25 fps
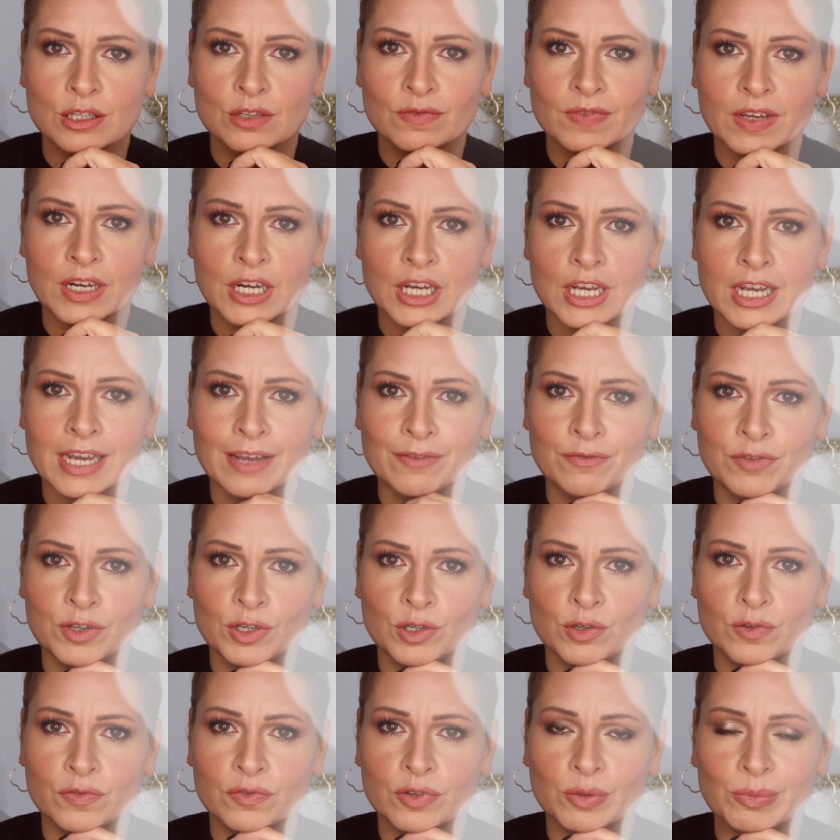wenn dann kein
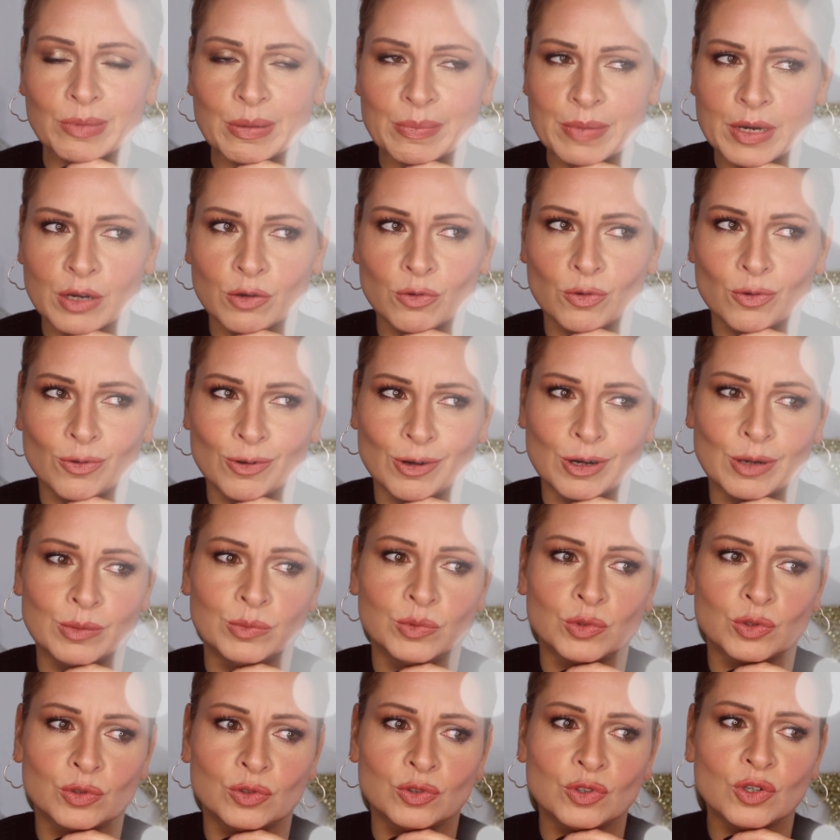Video von Mamako
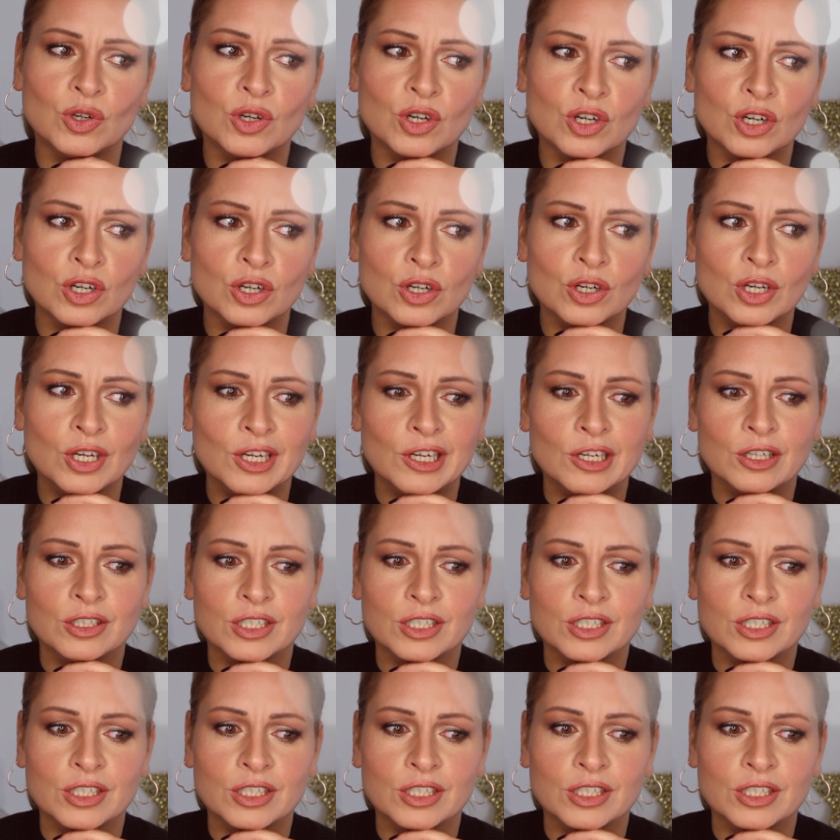kommt und oh,